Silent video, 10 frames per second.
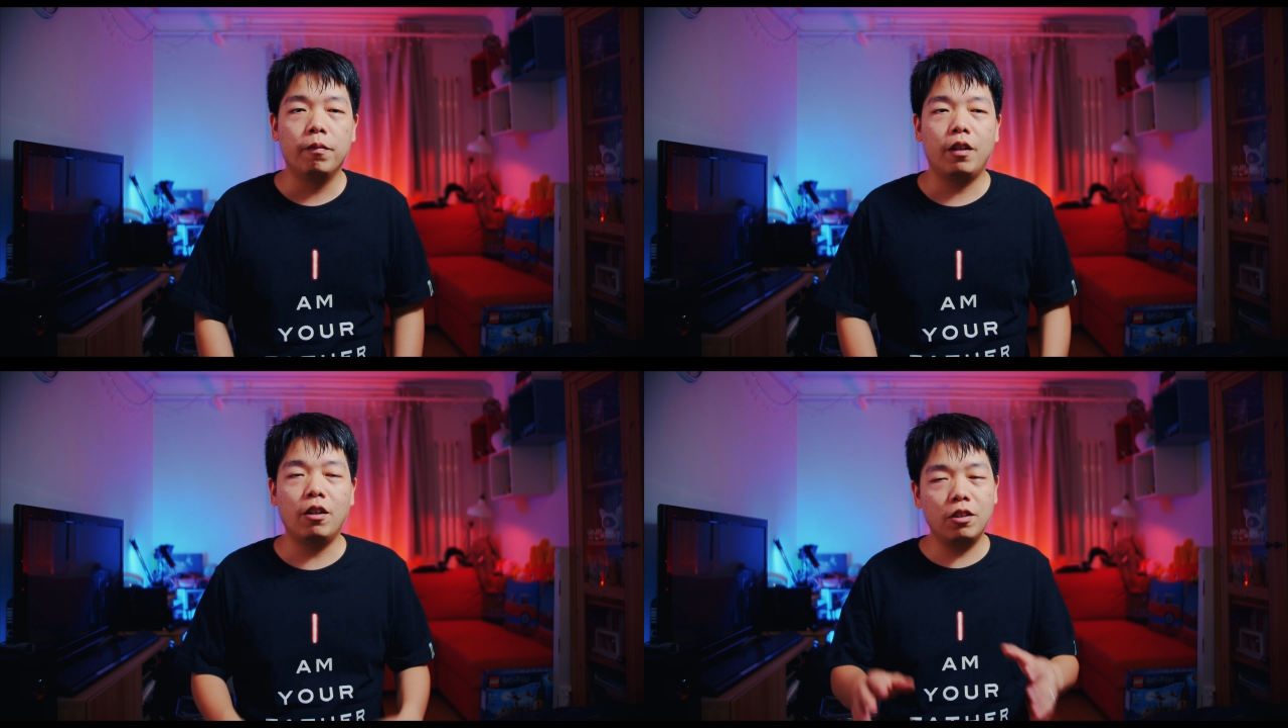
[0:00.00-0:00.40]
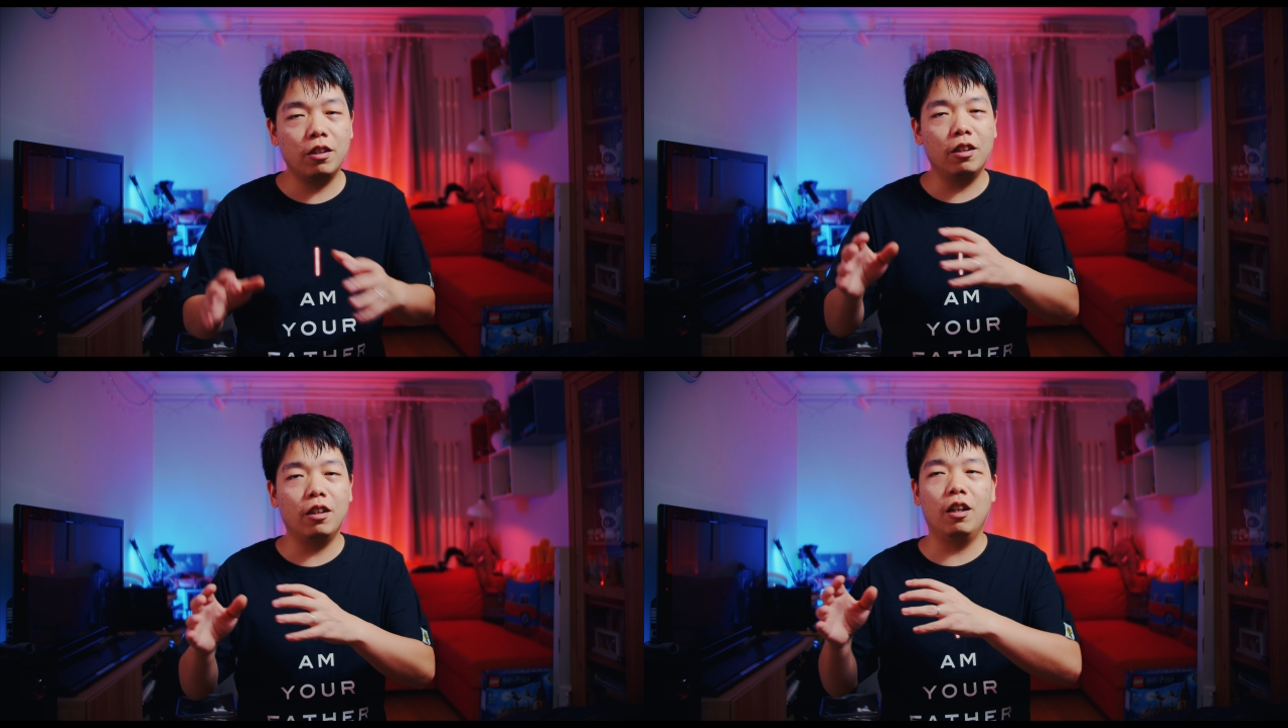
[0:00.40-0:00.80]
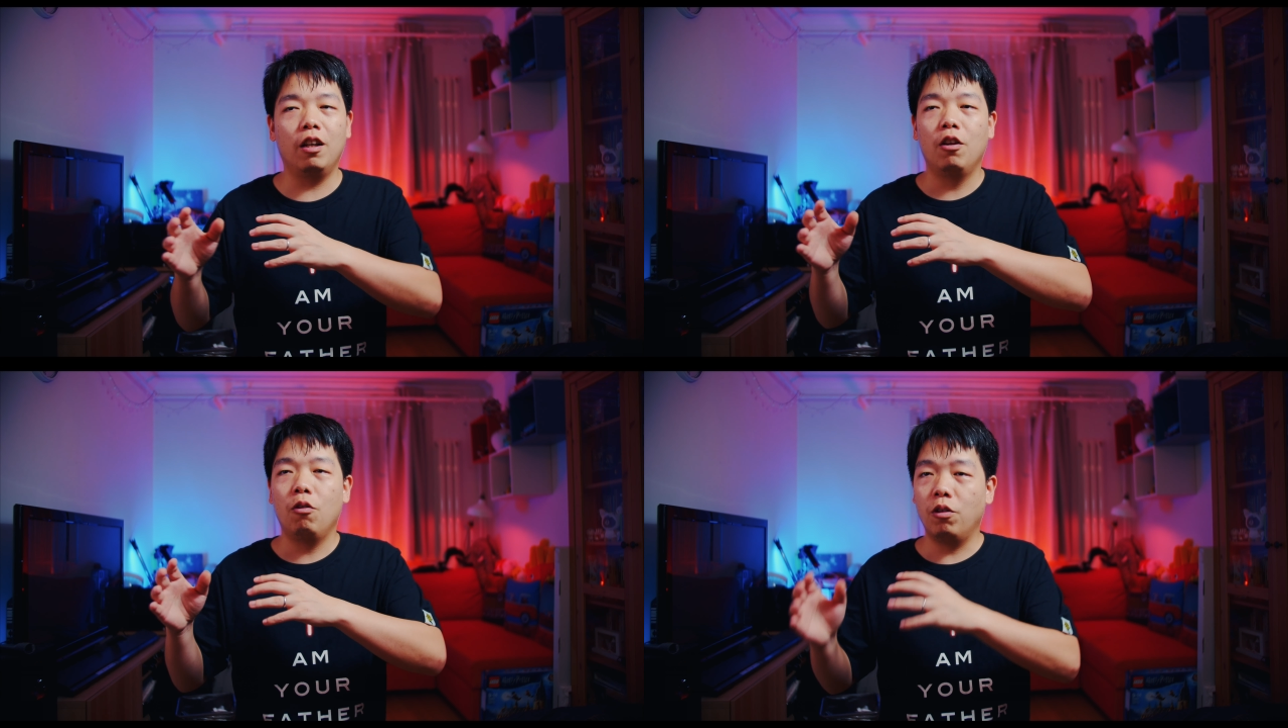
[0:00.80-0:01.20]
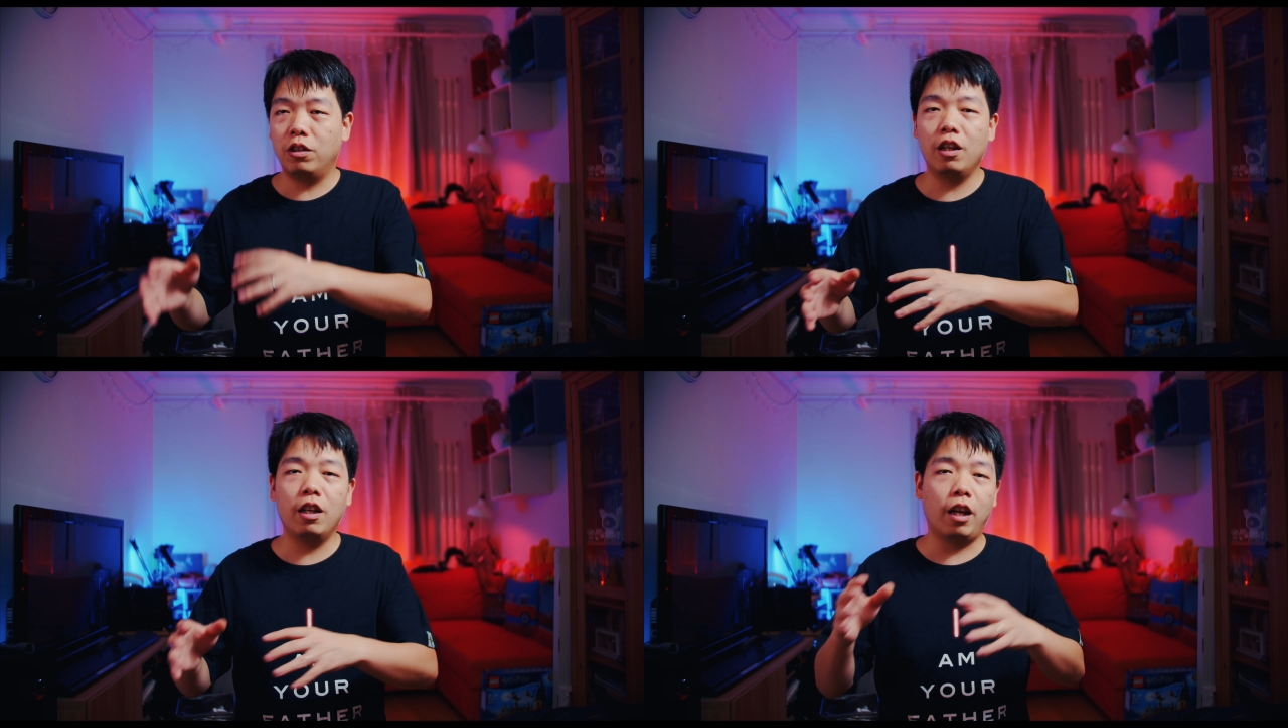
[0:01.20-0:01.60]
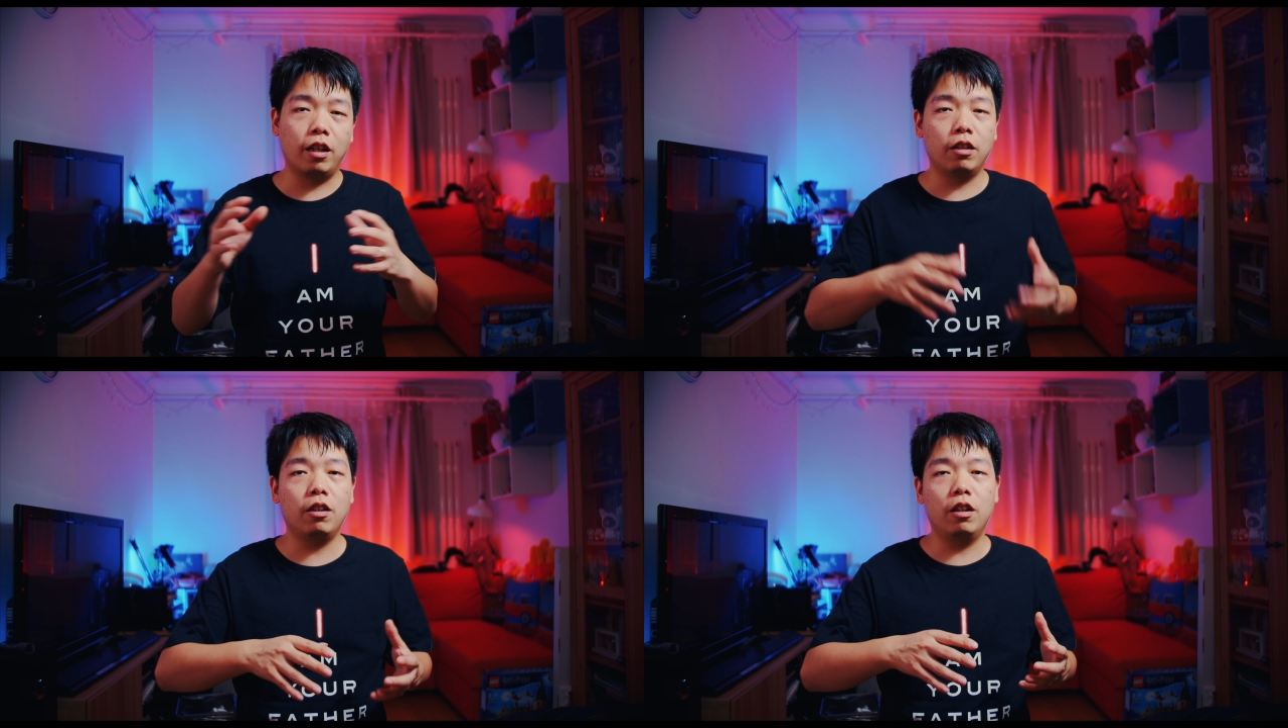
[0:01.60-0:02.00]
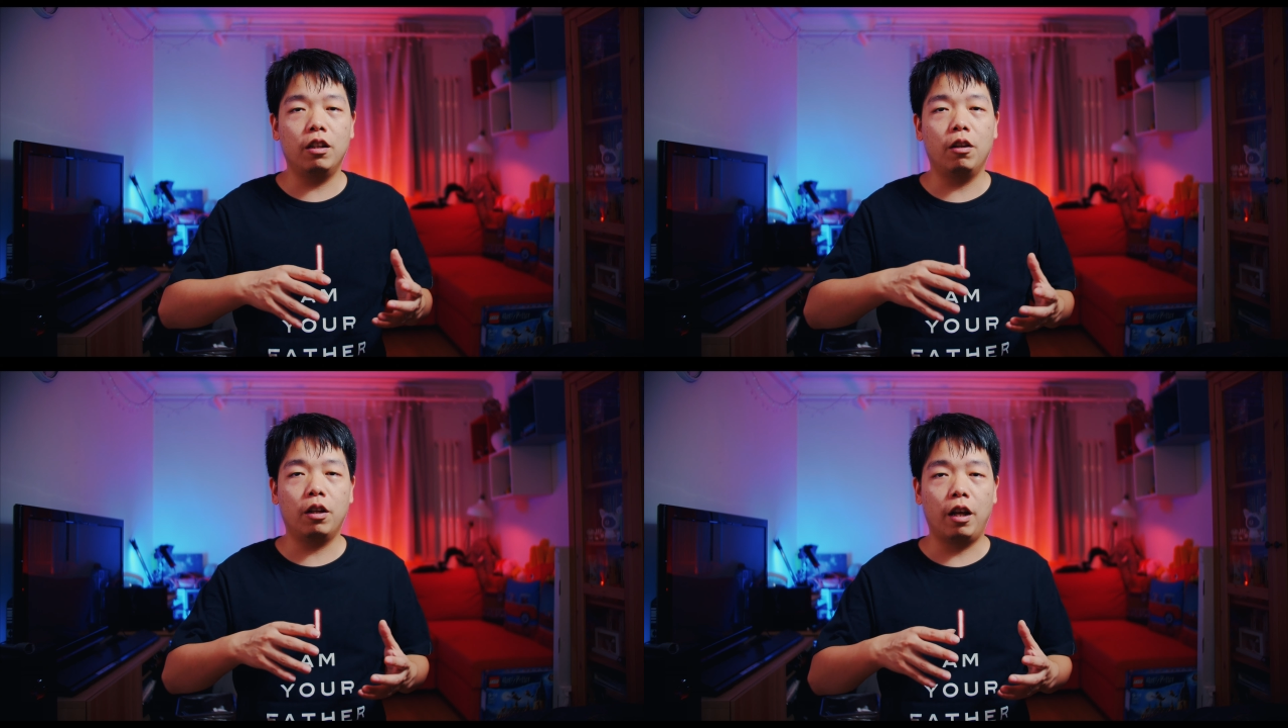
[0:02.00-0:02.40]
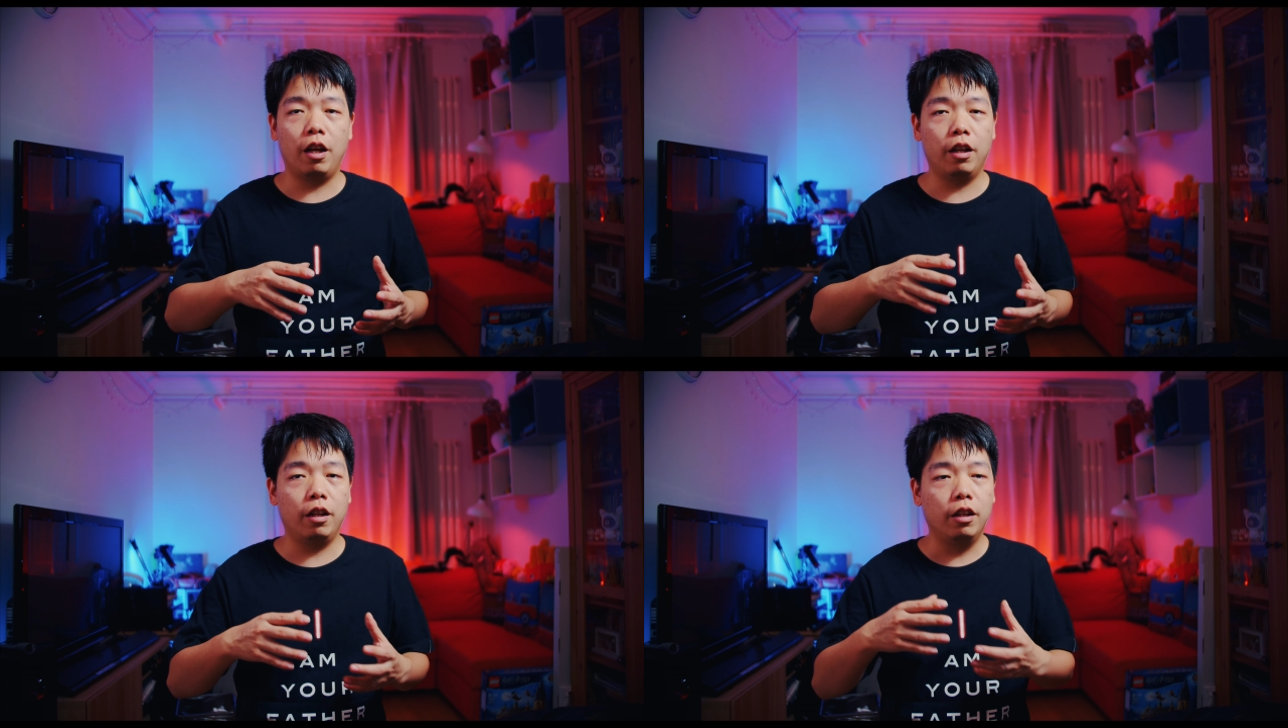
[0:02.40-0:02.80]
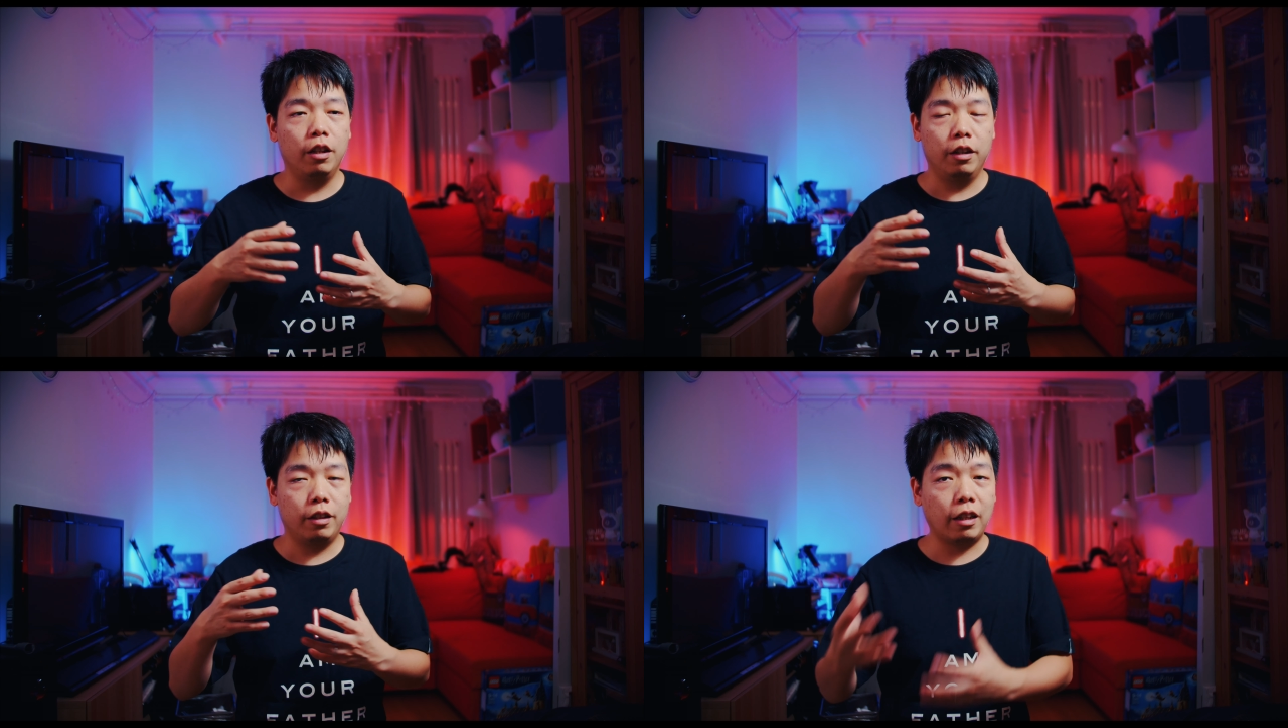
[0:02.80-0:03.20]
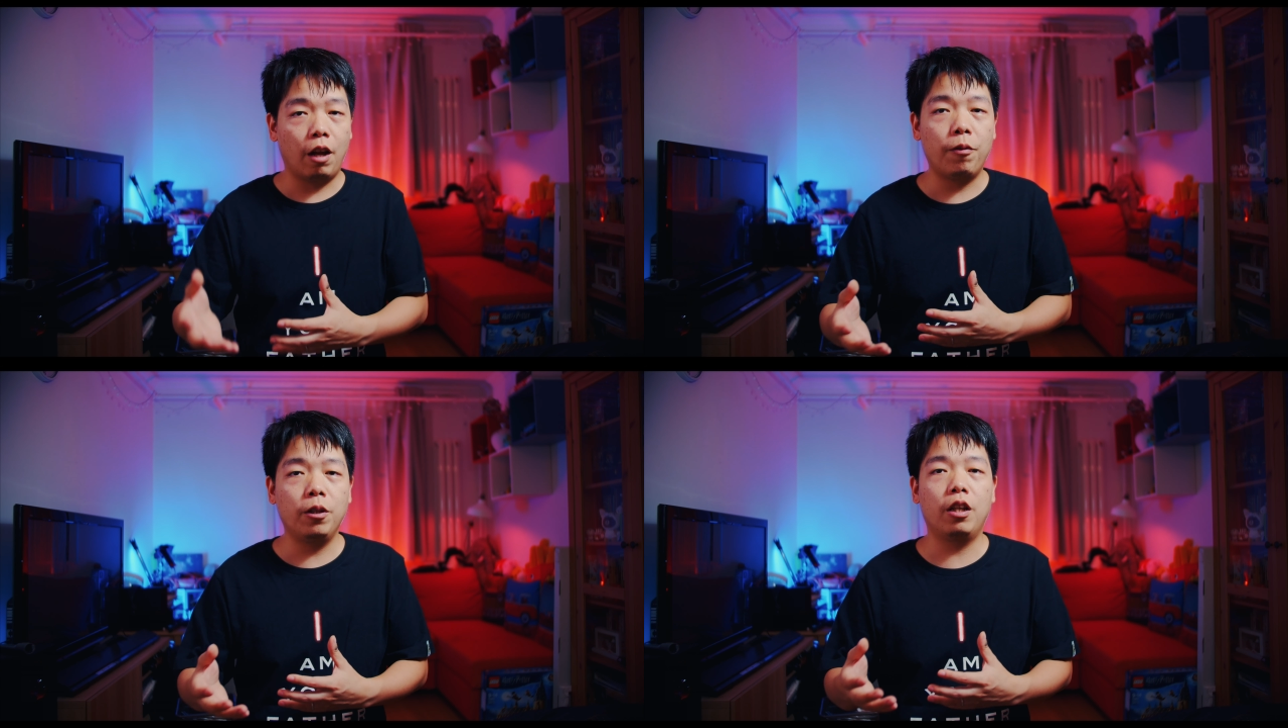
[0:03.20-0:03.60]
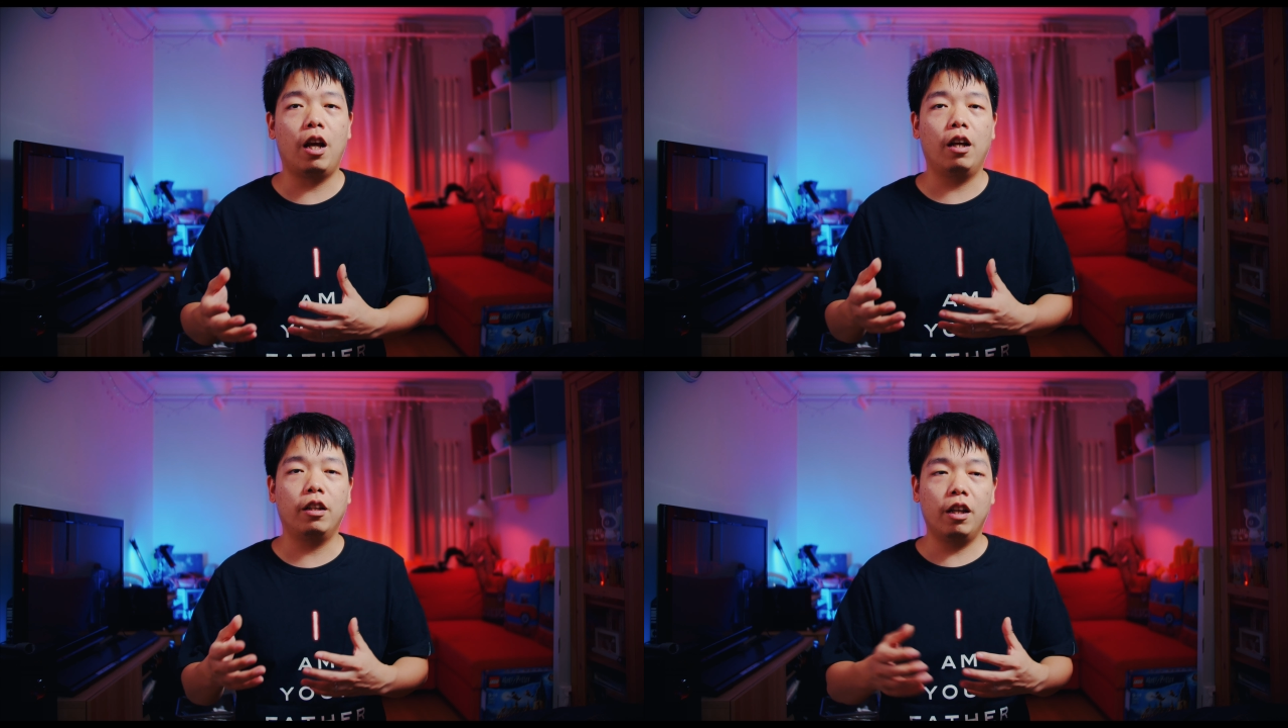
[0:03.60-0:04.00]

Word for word: 但是我今天想在这里给大家分享，